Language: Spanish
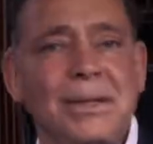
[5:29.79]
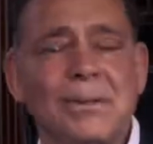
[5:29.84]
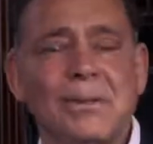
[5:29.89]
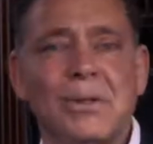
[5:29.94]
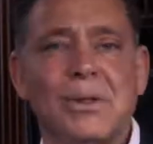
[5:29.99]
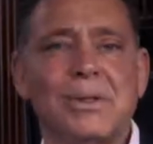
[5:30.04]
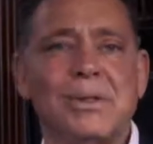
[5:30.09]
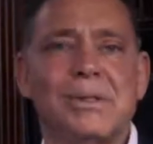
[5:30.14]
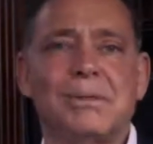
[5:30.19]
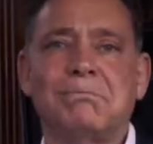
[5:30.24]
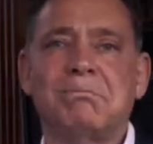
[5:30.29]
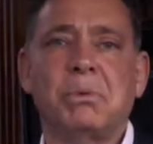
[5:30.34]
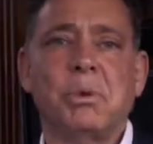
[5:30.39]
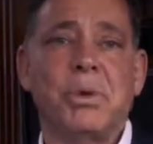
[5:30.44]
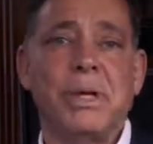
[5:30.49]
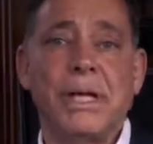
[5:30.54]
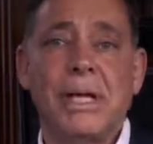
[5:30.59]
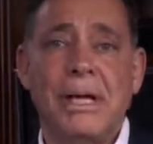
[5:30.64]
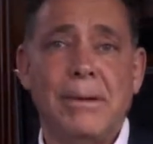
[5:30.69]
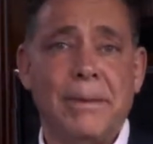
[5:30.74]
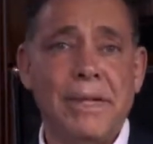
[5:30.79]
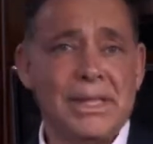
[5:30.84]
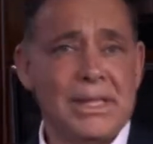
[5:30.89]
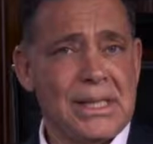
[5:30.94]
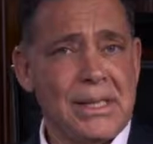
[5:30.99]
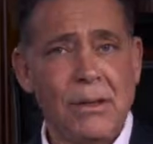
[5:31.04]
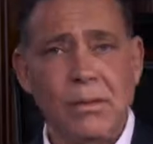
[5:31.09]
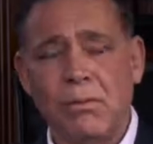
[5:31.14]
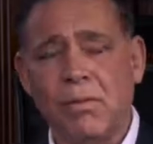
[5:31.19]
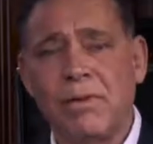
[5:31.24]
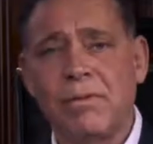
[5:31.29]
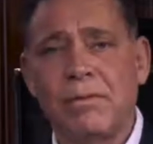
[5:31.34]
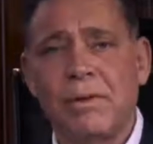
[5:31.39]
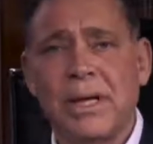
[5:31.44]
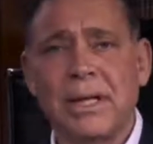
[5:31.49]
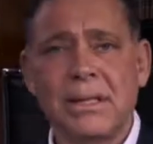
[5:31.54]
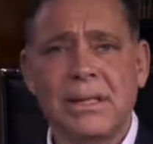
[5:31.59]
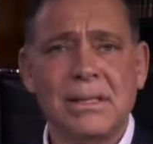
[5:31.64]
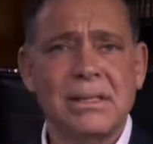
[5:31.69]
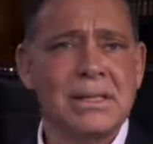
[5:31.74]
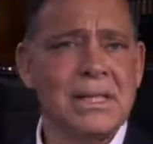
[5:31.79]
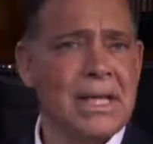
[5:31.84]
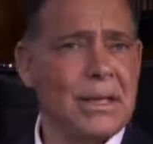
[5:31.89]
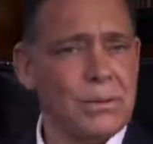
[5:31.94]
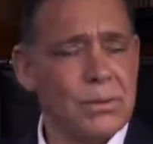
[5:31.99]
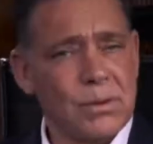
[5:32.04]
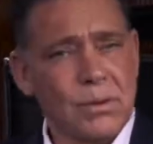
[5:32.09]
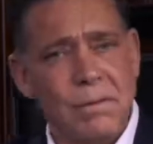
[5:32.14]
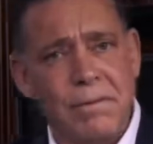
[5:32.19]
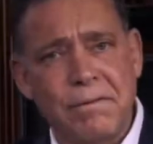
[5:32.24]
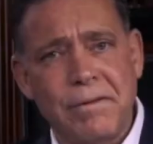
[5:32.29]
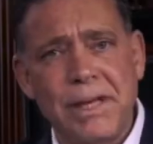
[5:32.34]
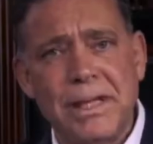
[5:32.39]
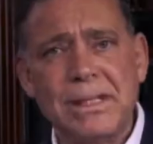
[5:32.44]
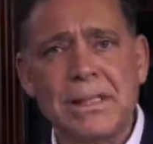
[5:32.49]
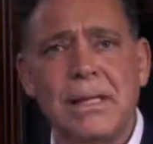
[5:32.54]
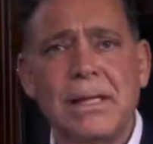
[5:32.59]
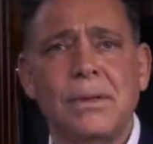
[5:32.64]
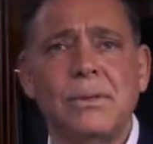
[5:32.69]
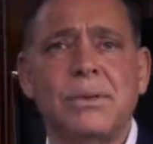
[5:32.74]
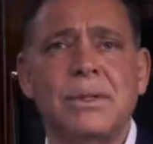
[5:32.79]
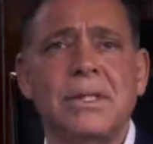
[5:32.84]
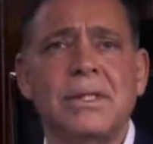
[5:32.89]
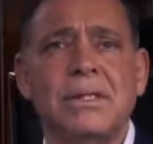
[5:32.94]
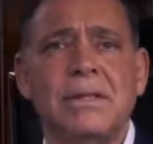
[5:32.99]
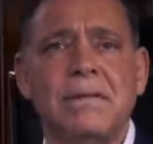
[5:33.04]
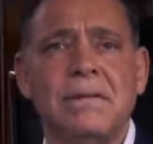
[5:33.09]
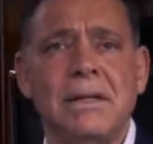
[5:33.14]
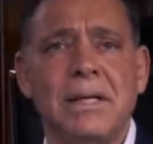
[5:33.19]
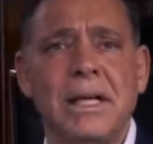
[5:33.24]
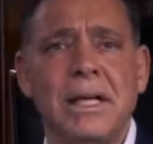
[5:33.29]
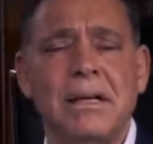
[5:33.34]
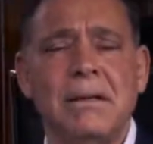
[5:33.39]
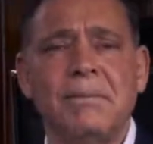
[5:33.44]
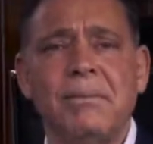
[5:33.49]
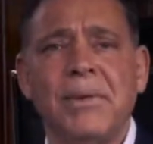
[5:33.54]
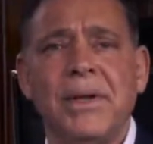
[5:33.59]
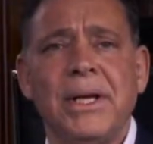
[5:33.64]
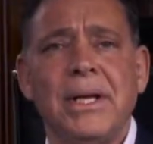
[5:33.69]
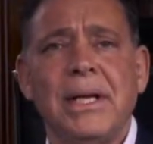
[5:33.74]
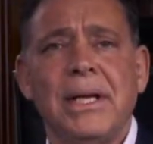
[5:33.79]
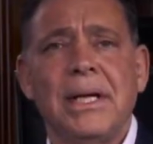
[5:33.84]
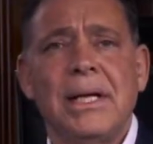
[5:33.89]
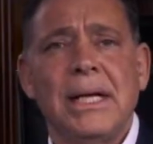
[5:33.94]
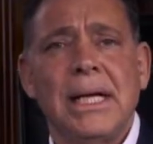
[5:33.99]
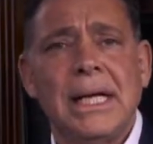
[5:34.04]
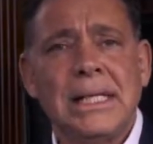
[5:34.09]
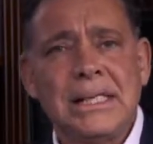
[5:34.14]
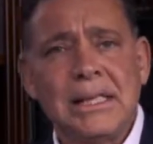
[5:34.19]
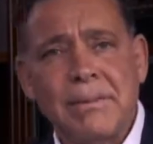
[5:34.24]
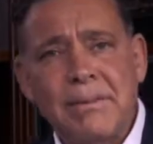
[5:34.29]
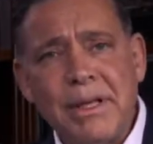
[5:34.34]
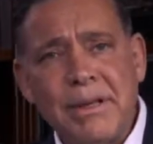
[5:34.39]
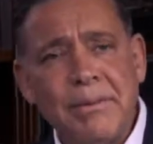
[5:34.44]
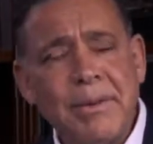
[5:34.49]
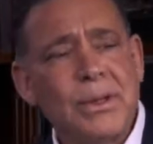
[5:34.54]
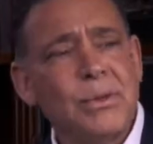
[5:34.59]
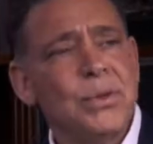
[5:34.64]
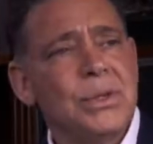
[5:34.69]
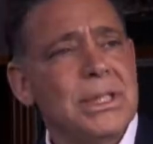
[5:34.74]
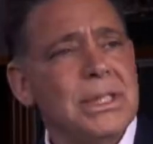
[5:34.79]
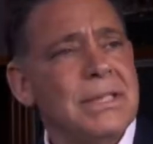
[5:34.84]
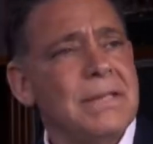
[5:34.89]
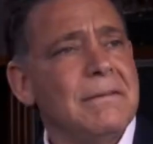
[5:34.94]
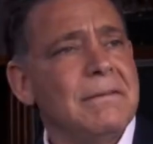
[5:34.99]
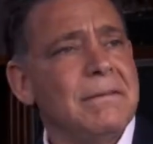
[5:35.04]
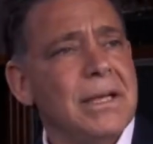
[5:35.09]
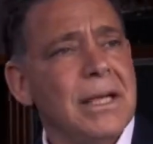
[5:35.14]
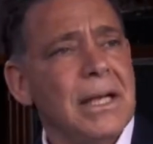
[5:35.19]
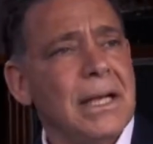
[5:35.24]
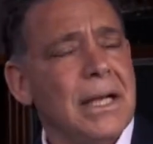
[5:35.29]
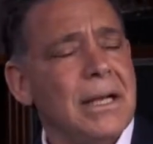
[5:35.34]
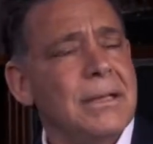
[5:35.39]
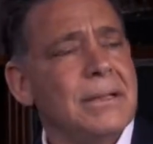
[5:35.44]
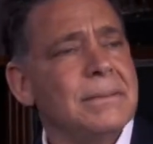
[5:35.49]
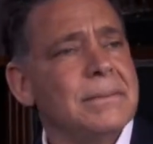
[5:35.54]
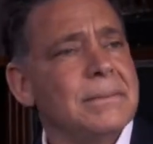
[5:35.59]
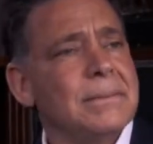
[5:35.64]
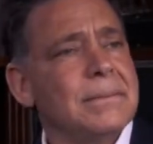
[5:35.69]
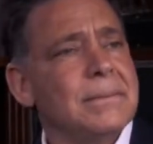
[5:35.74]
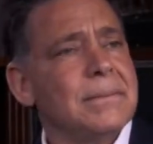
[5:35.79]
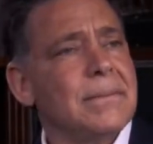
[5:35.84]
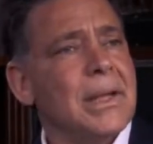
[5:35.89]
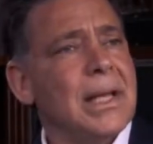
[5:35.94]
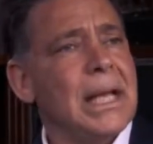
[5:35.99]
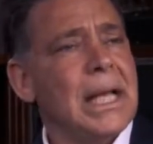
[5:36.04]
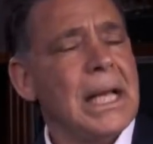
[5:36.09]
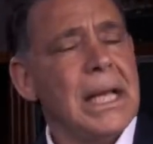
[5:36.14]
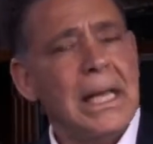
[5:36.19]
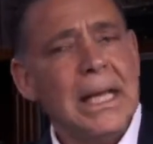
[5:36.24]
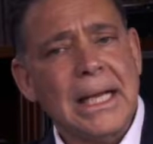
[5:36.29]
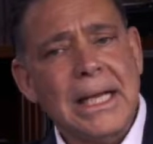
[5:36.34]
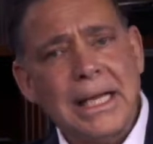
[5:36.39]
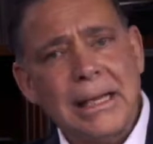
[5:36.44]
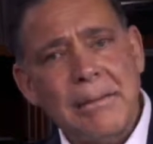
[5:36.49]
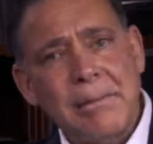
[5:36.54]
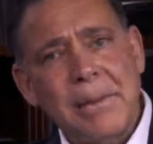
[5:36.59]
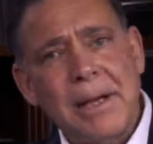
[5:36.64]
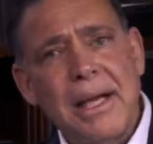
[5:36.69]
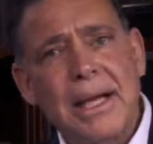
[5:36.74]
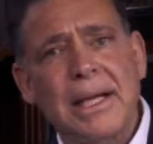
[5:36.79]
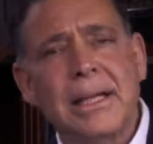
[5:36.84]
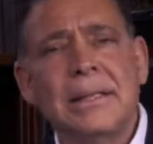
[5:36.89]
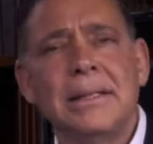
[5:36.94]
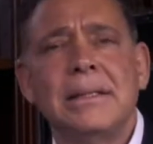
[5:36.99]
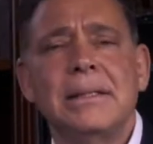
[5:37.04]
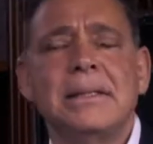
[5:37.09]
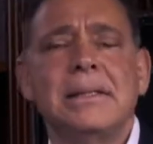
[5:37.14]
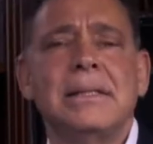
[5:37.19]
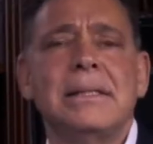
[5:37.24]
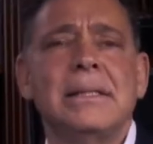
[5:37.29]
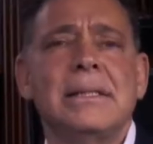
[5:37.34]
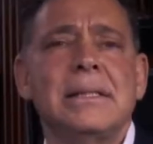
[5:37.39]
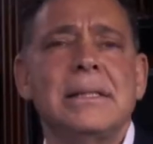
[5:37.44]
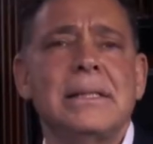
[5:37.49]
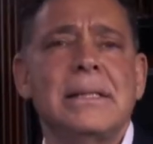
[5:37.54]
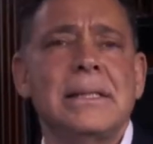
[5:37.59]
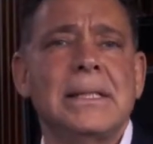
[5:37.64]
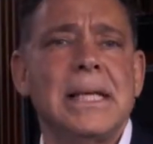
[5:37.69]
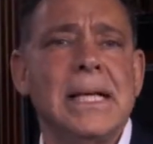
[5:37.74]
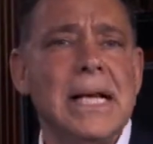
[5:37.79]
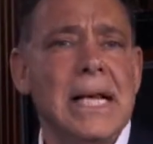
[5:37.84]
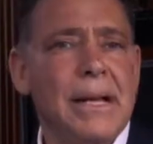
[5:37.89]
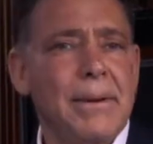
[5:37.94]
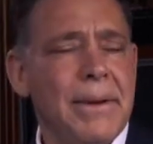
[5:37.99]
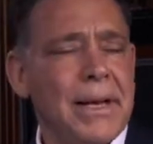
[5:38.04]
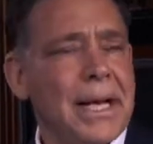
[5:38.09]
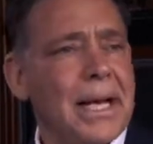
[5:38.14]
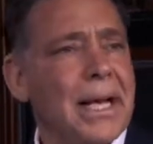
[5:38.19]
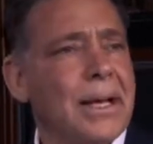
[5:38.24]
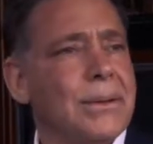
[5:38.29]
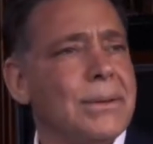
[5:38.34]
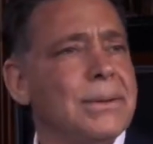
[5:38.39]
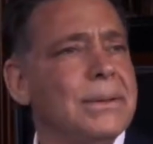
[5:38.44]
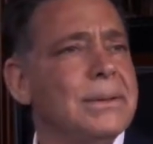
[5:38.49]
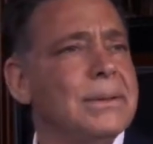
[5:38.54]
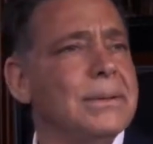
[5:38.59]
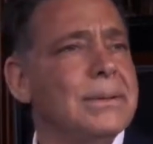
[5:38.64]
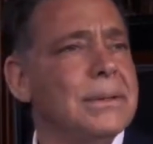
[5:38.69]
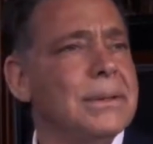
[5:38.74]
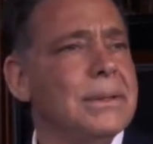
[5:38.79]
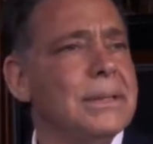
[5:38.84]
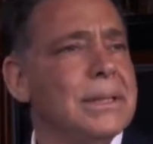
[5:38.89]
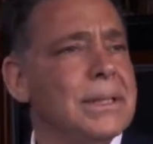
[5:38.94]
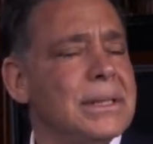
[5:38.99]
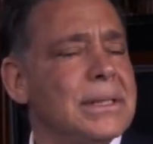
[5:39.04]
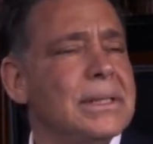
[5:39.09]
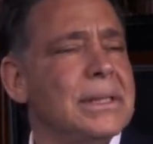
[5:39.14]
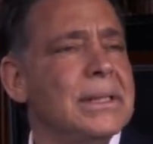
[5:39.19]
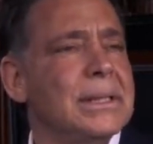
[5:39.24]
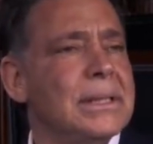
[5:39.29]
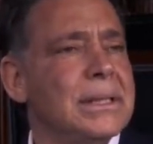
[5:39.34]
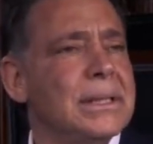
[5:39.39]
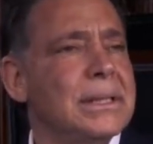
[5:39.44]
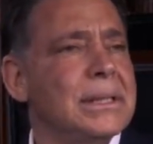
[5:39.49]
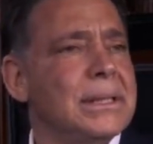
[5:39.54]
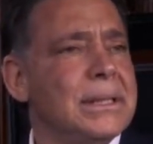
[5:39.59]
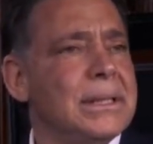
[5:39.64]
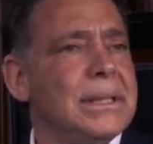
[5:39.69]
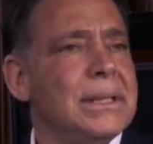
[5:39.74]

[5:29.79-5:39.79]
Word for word: Entonces, jurídicamente estamos muy fuertes, tenemos confianza en la justicia federal. Esa misma justicia federal en la que me ha este, liberado de este